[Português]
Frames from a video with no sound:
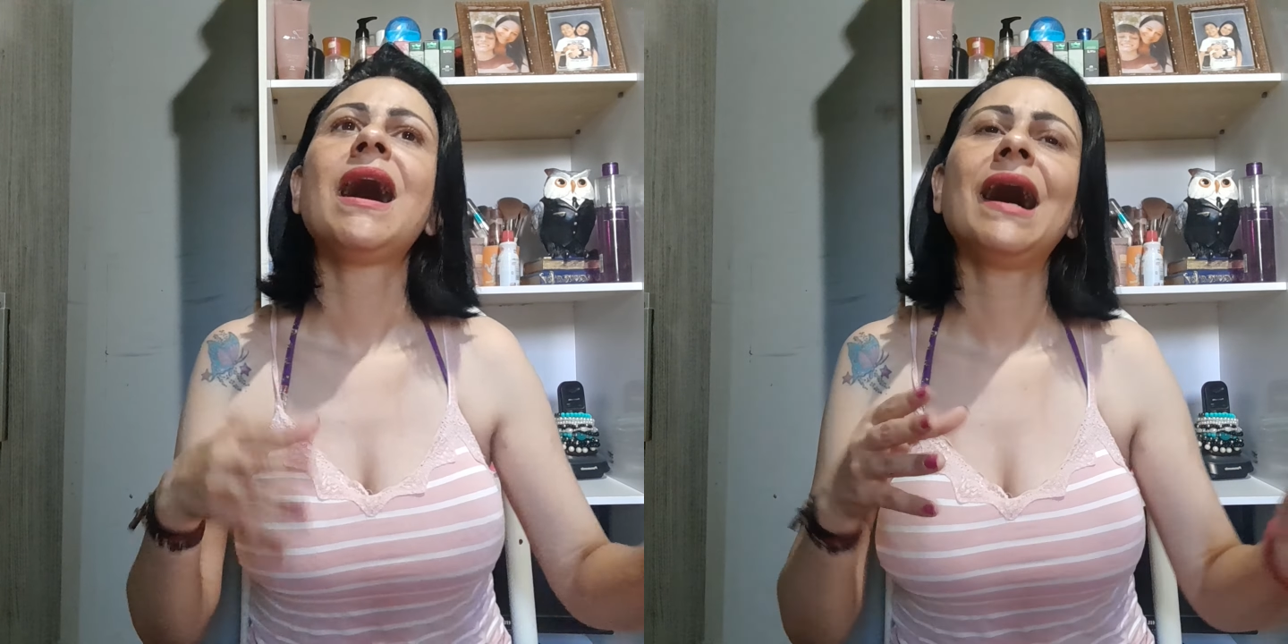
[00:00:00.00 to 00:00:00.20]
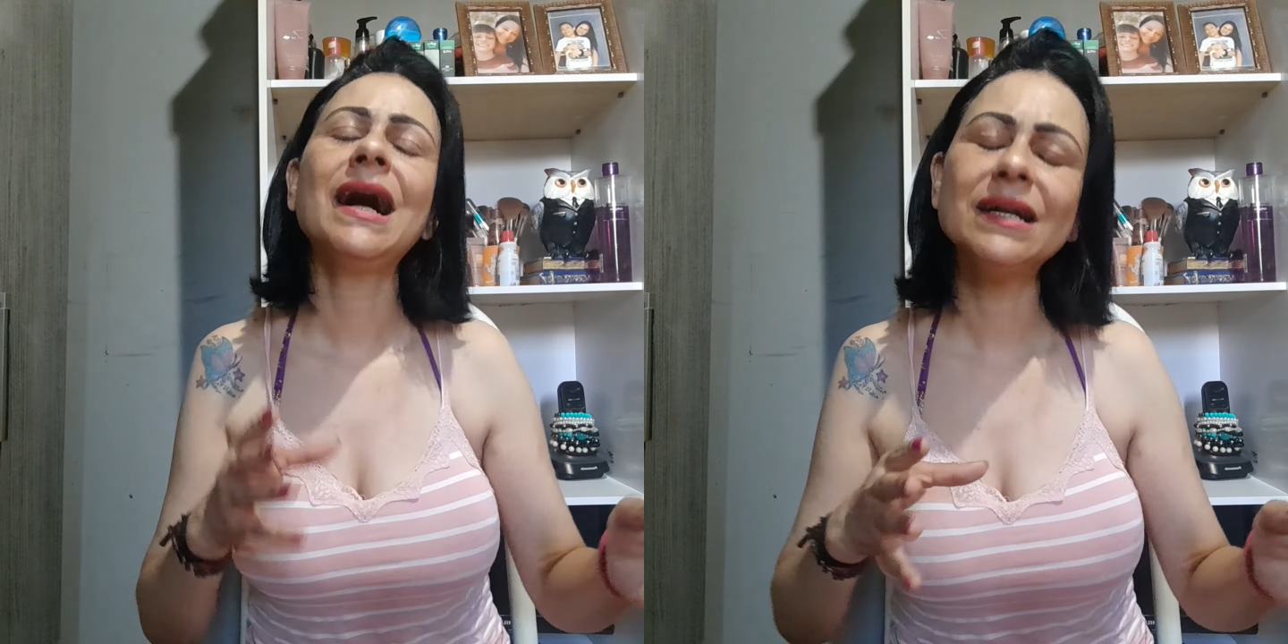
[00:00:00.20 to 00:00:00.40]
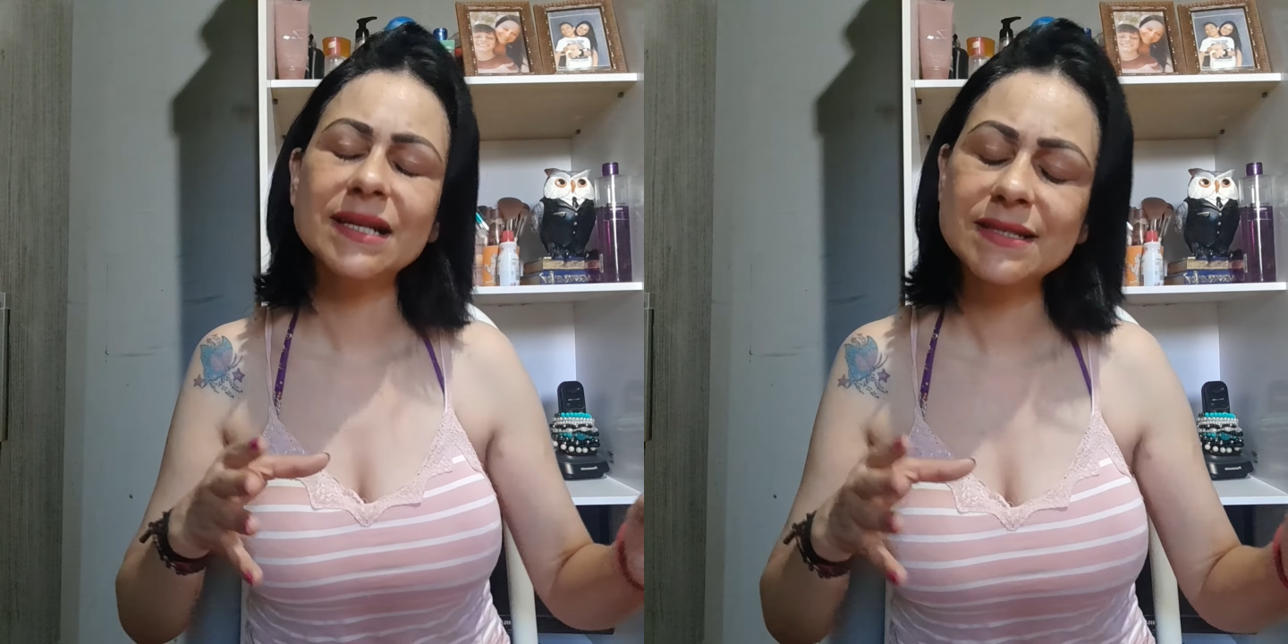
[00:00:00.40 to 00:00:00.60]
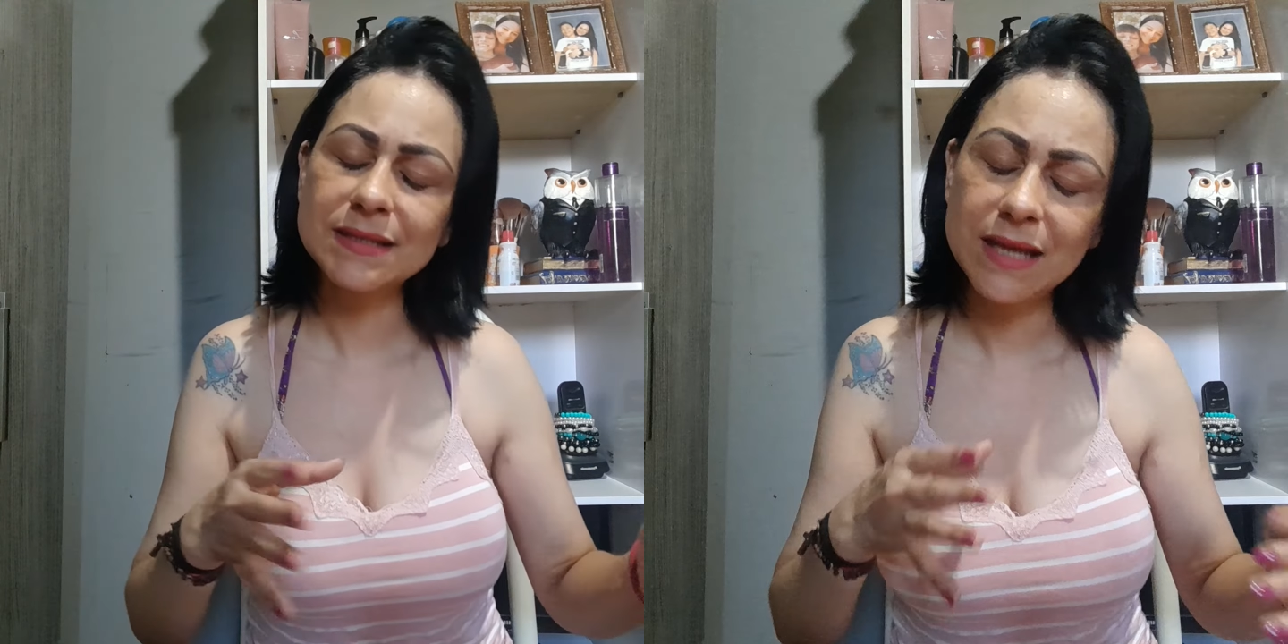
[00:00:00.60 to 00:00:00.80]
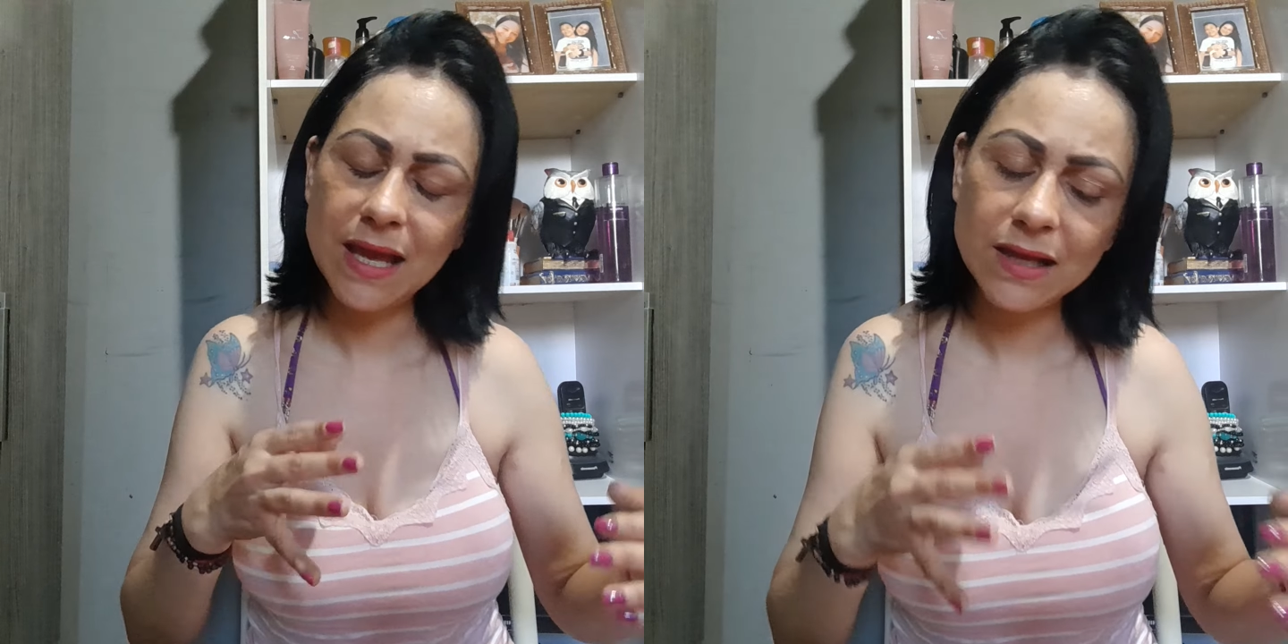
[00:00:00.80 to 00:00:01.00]
a
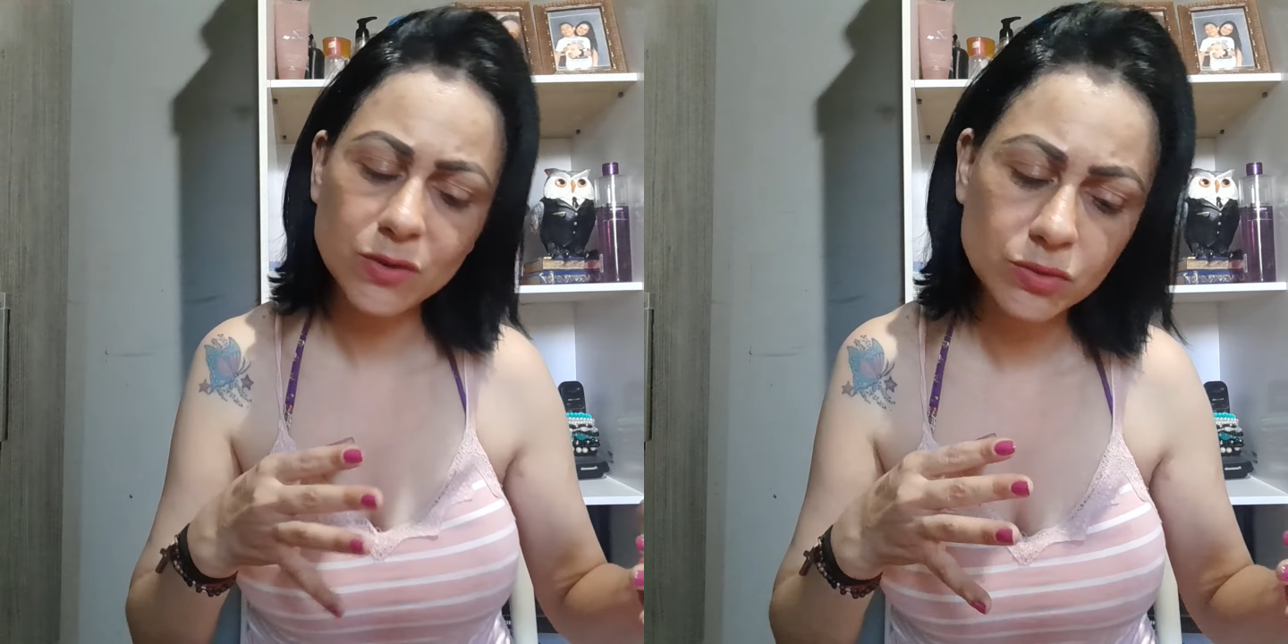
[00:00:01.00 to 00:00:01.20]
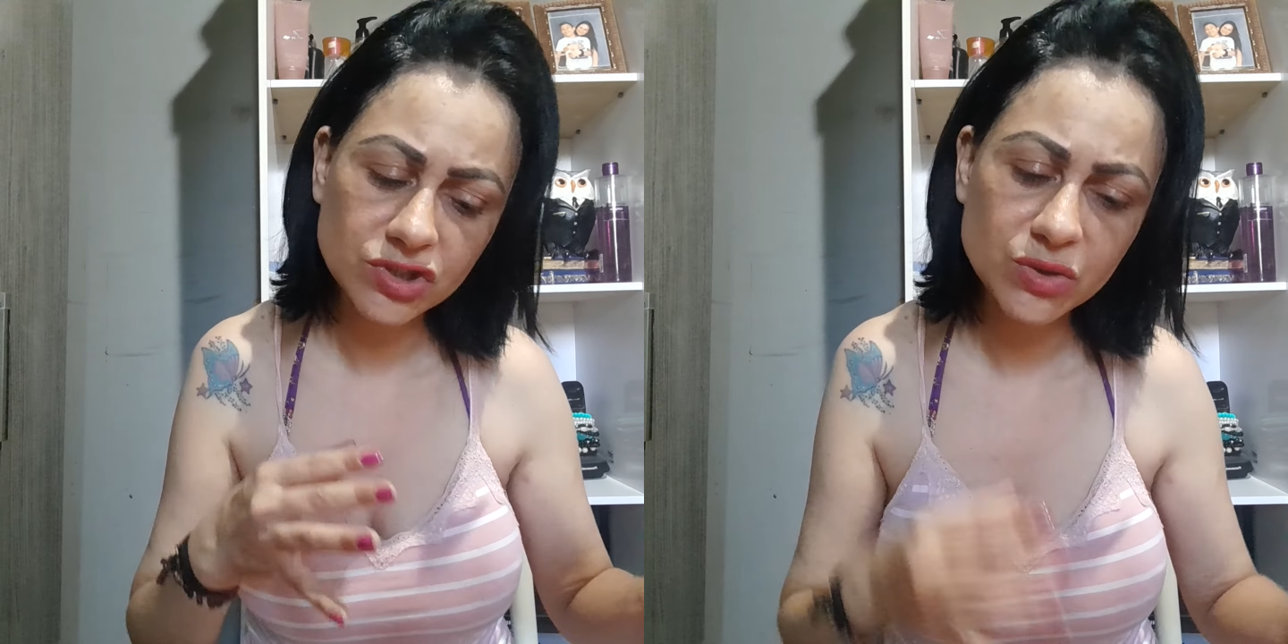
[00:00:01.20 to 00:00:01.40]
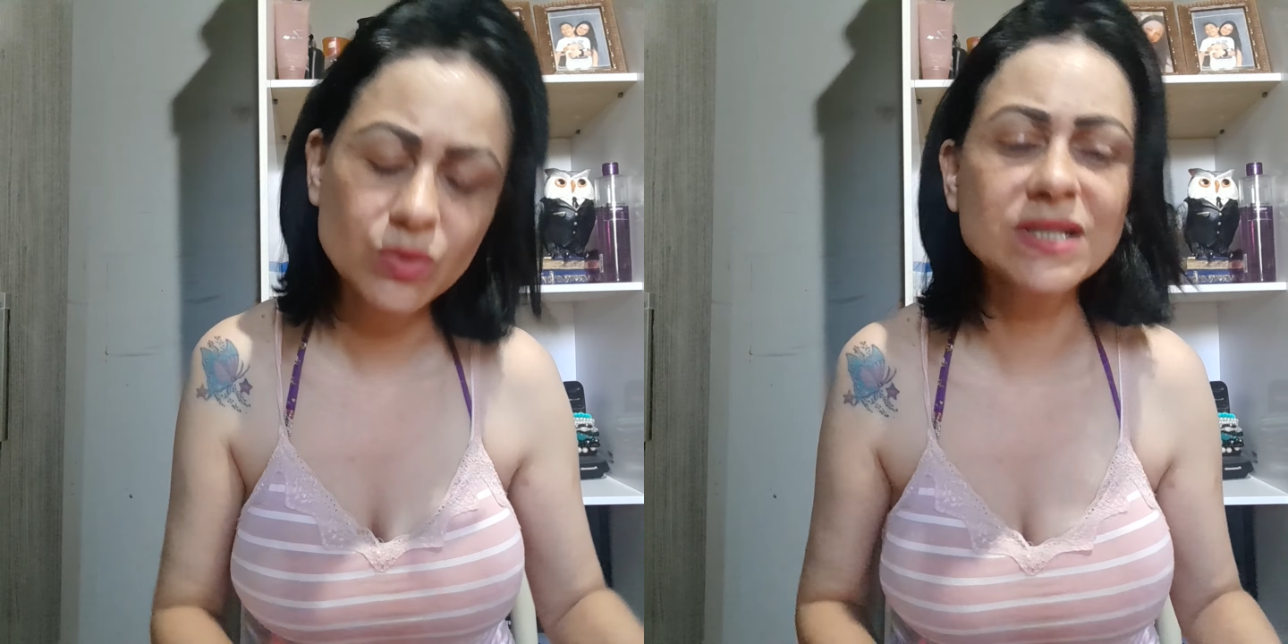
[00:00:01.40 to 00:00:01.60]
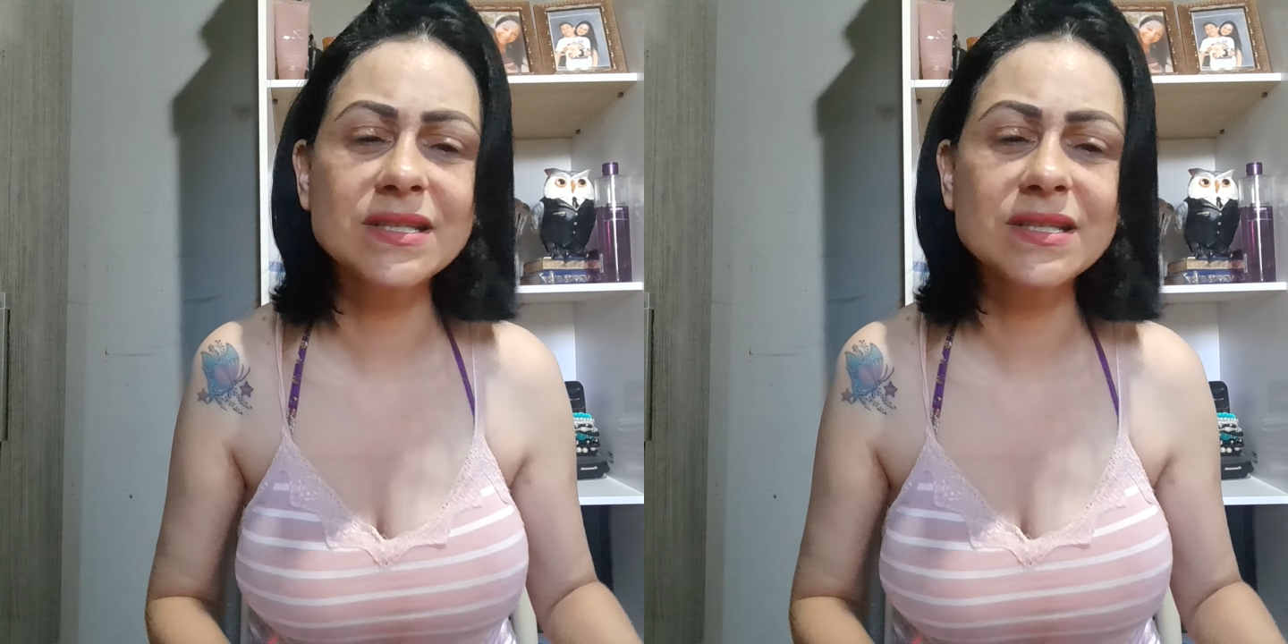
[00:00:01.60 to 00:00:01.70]
Graciele continua